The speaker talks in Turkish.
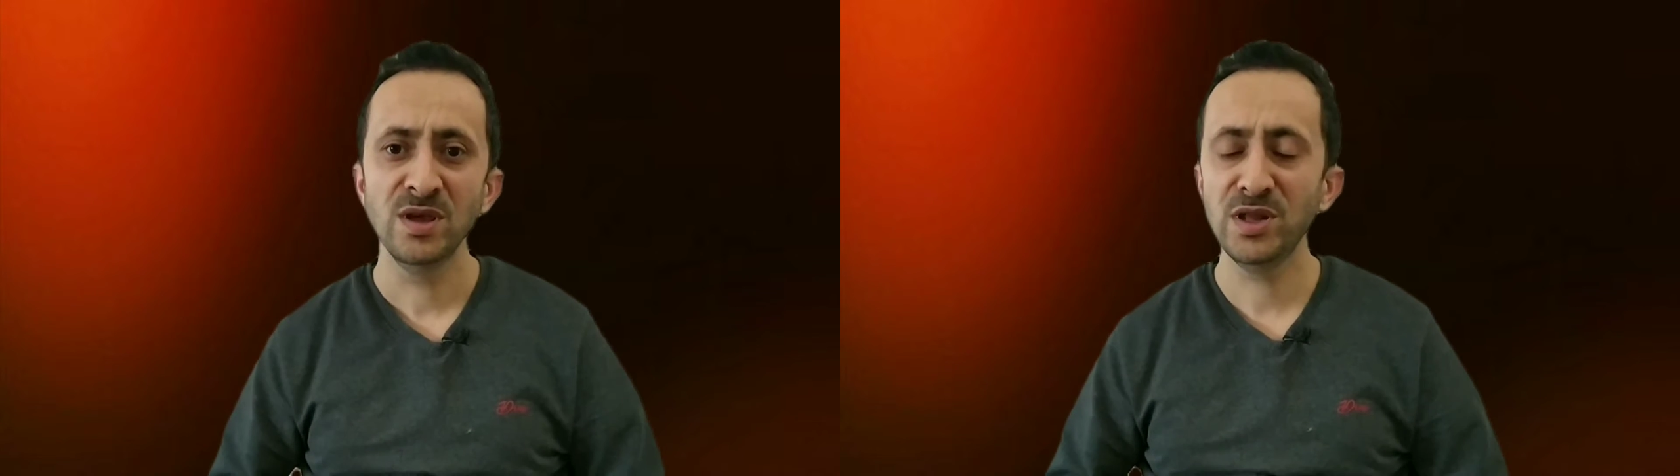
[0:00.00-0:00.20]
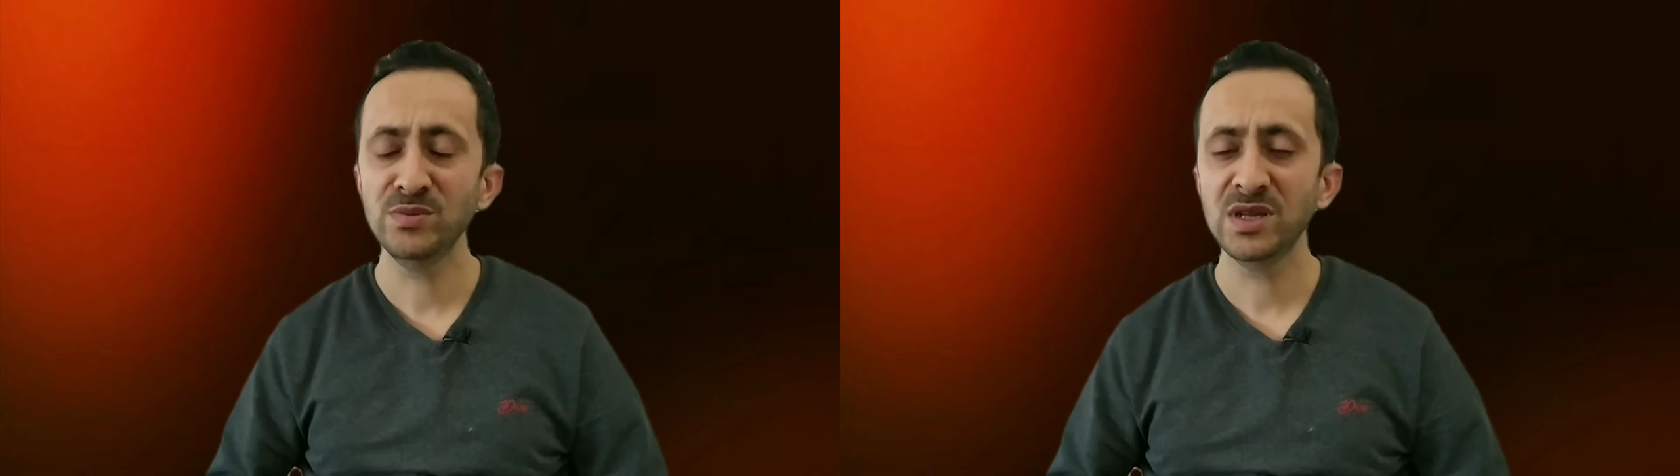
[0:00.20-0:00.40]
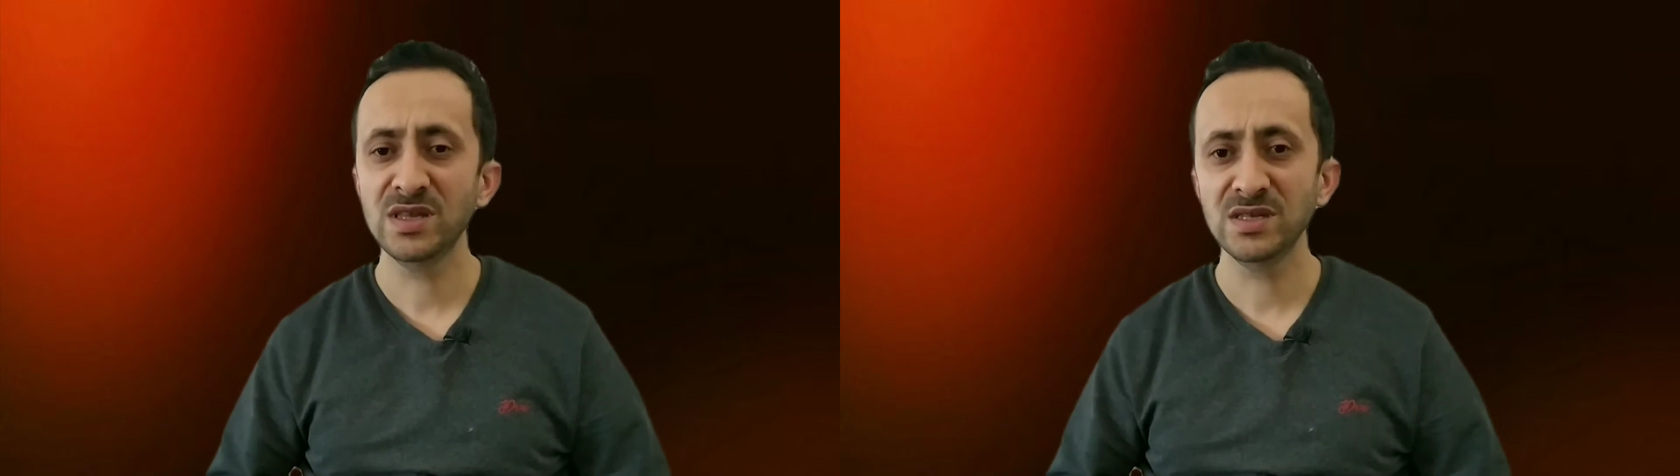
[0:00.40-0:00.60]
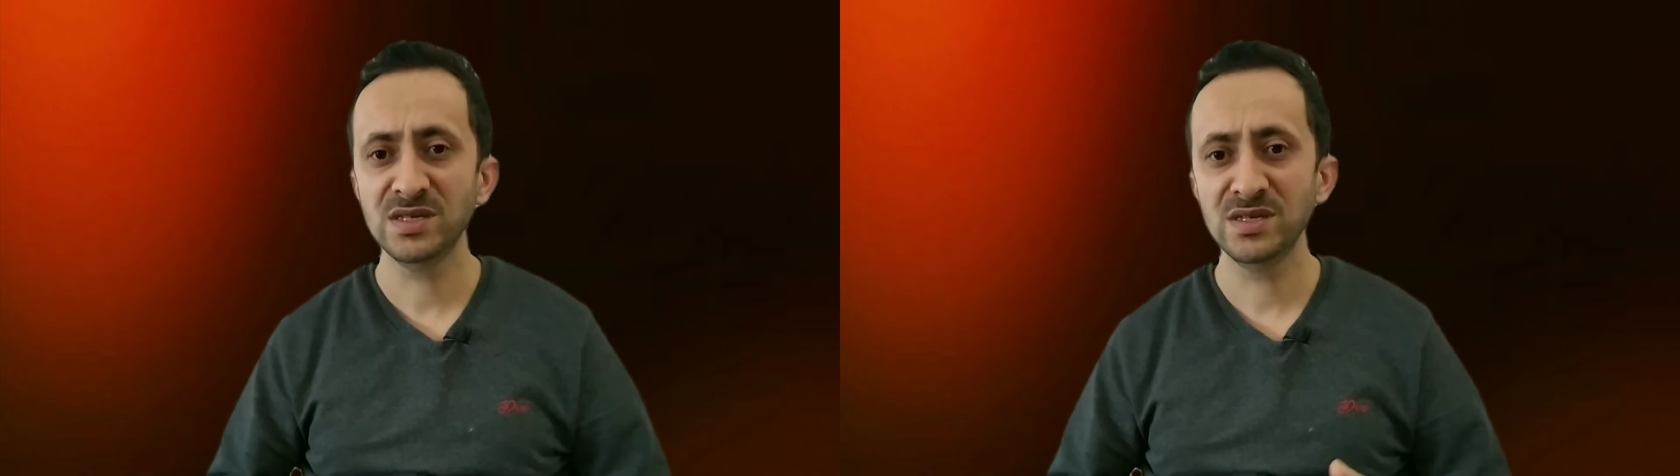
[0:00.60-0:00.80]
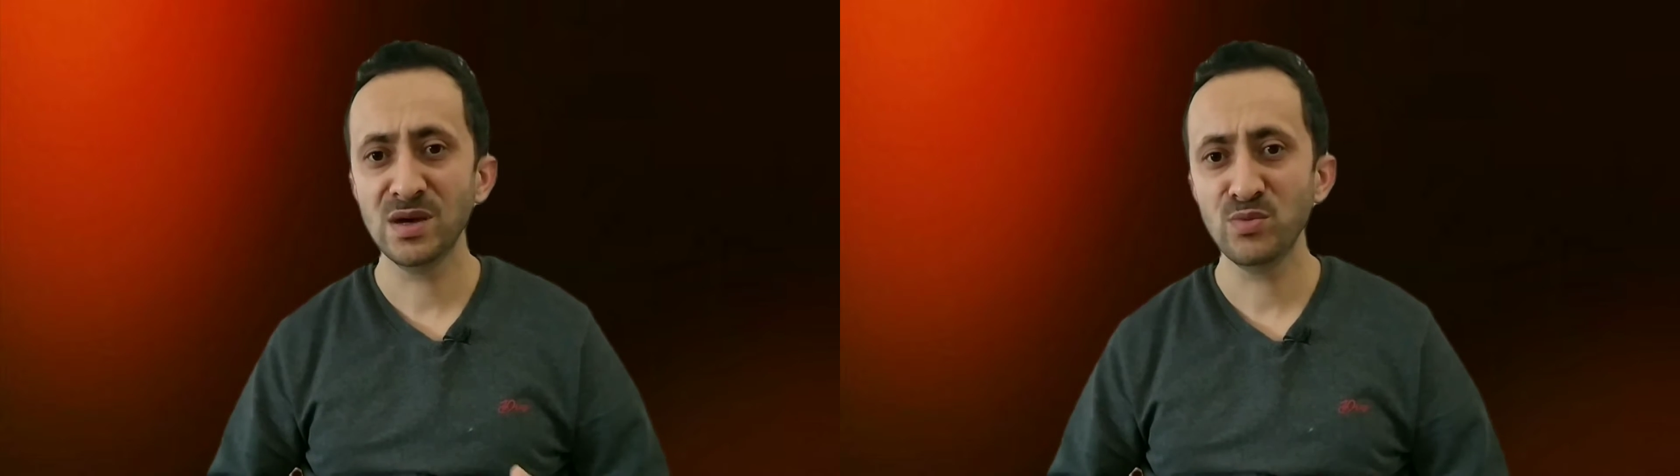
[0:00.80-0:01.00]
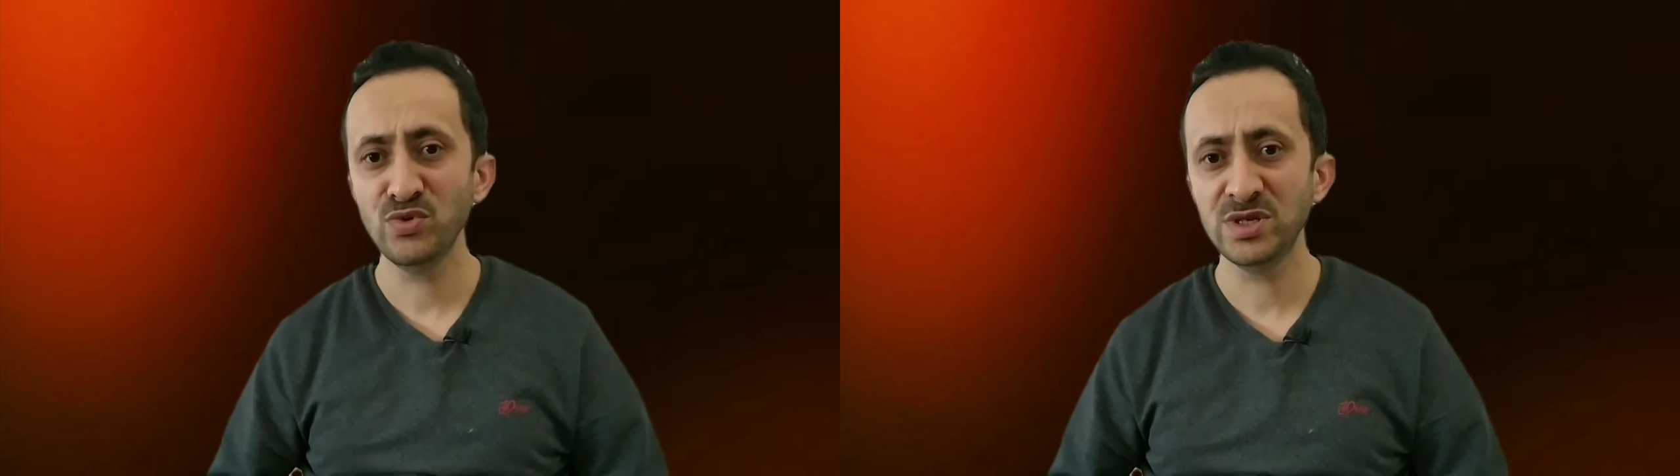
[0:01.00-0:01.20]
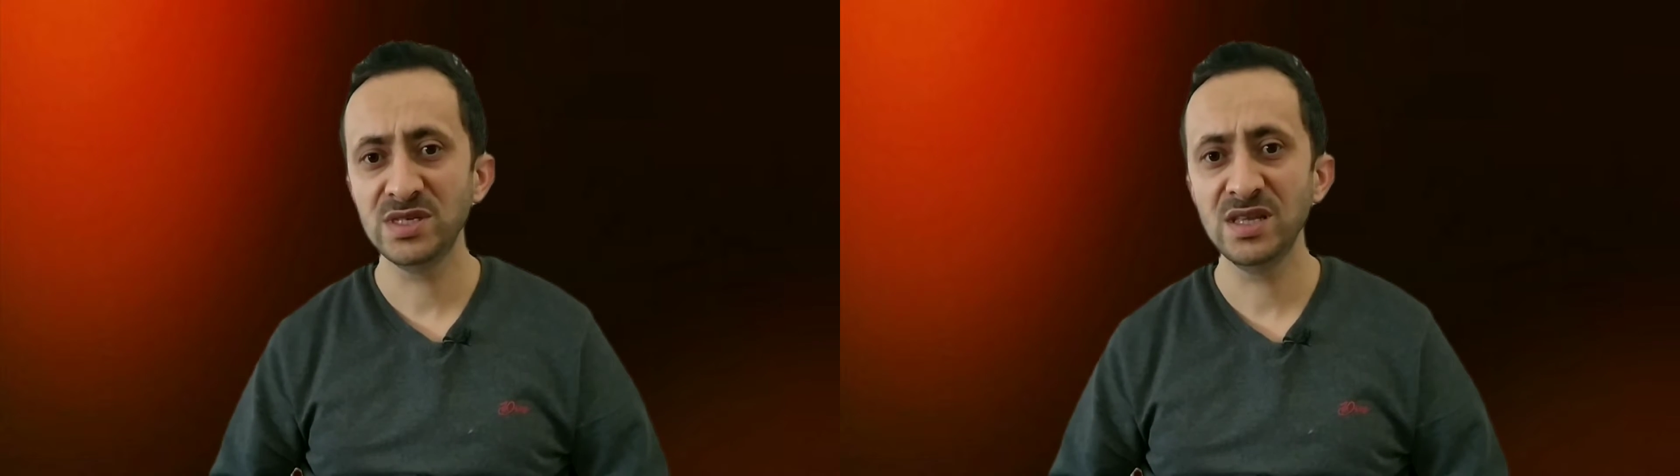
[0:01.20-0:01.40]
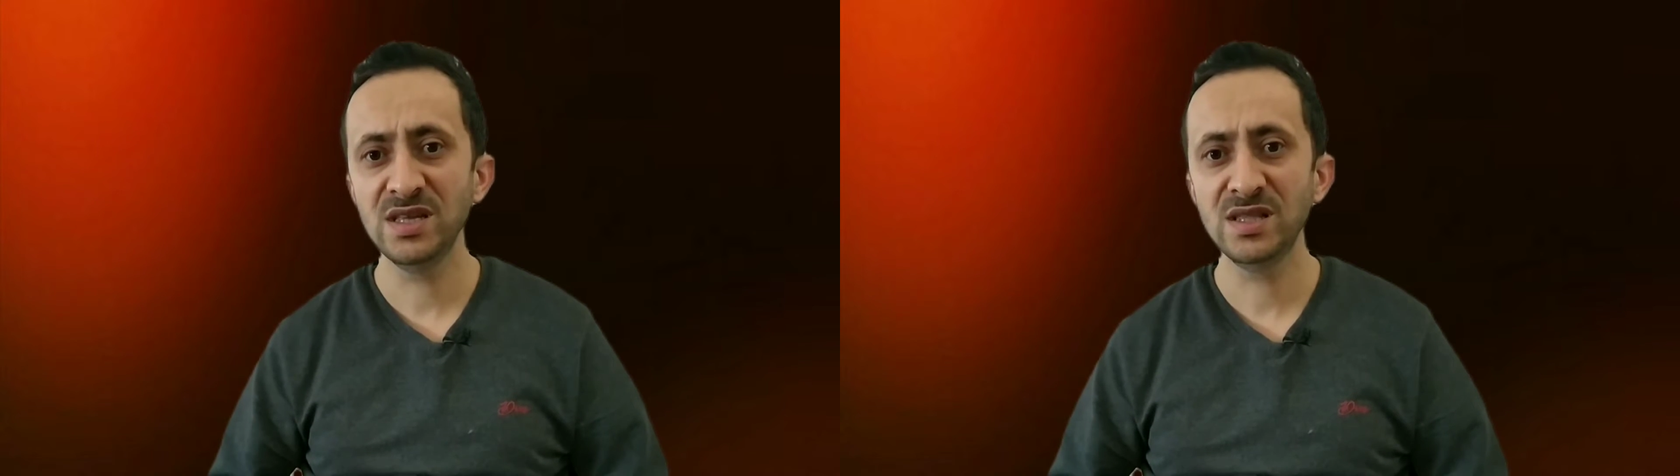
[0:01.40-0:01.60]
Benim zaten sizden bu
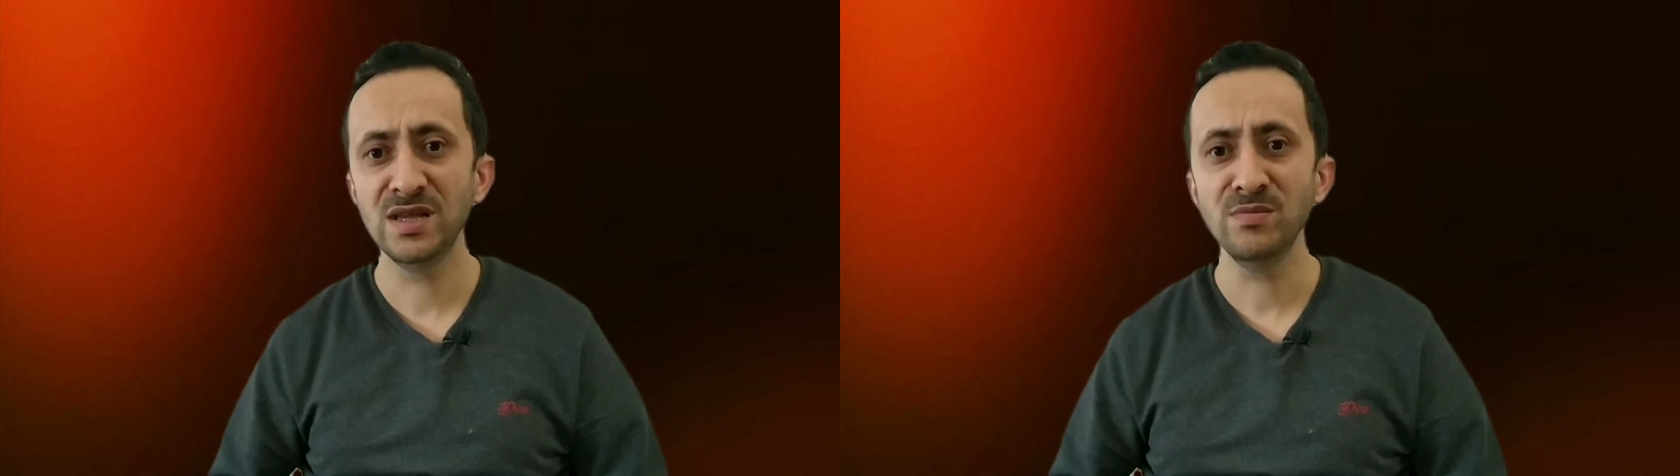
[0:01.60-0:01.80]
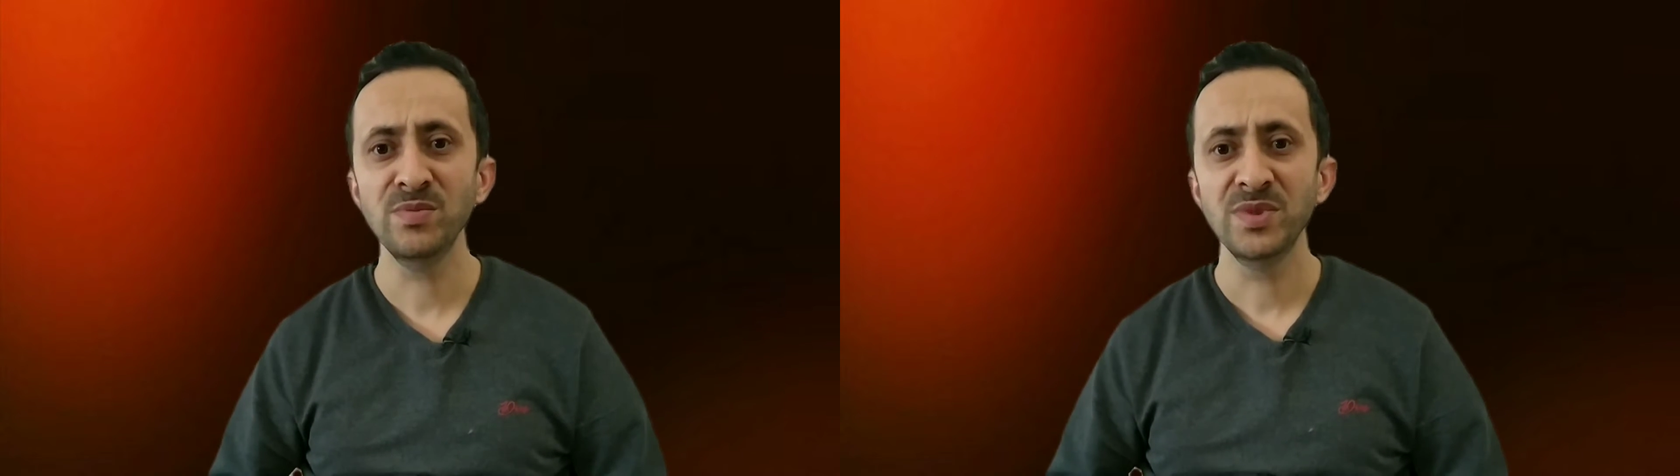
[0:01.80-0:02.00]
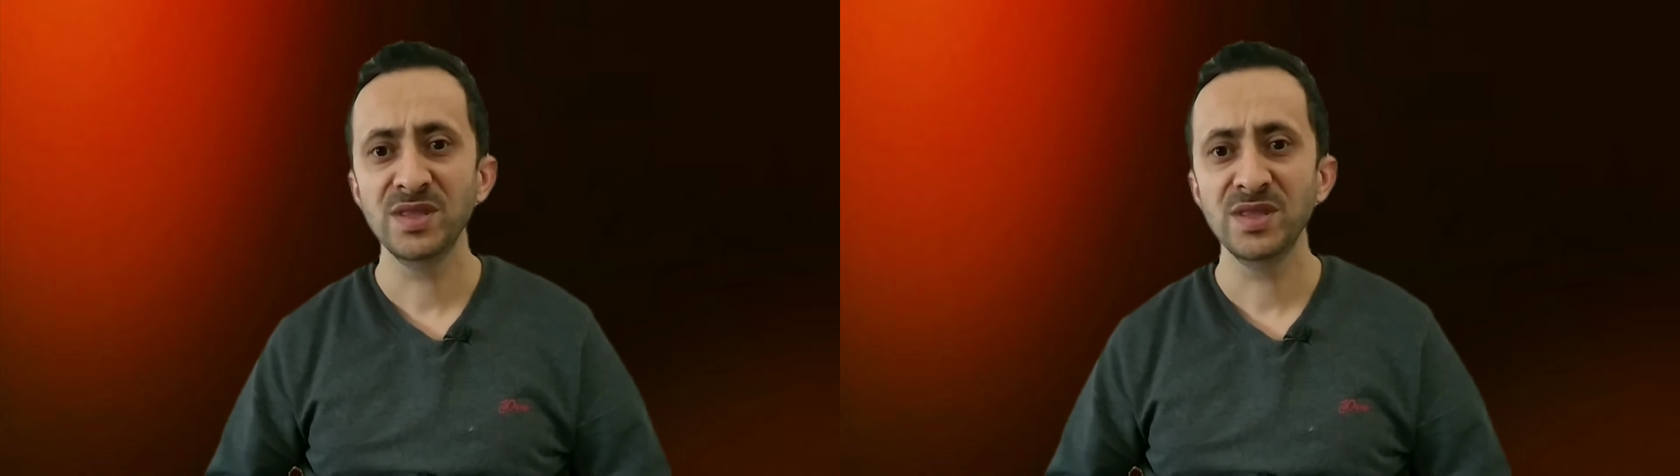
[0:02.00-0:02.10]
istediklerim